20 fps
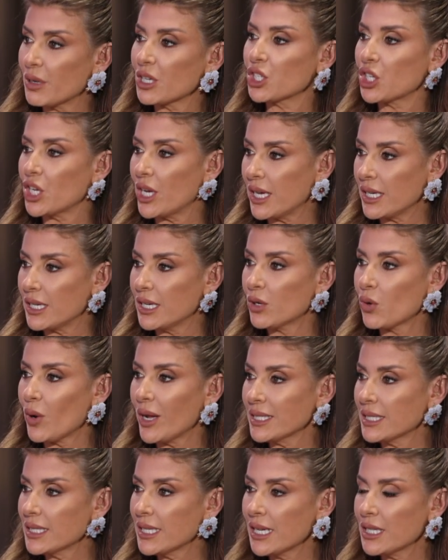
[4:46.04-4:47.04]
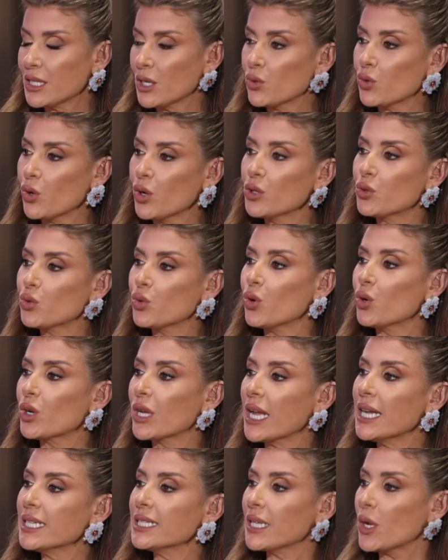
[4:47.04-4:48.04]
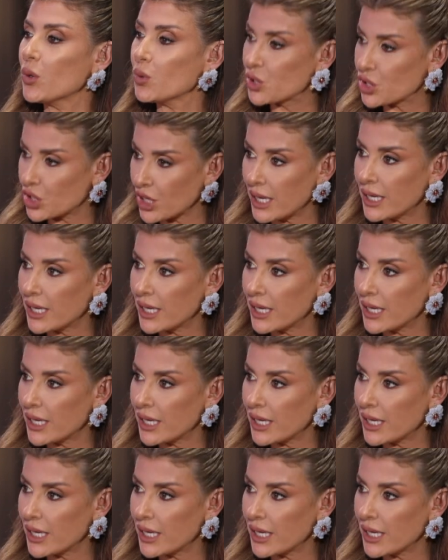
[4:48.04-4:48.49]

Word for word: مشاعرك وحسيت انه انتم كزوجين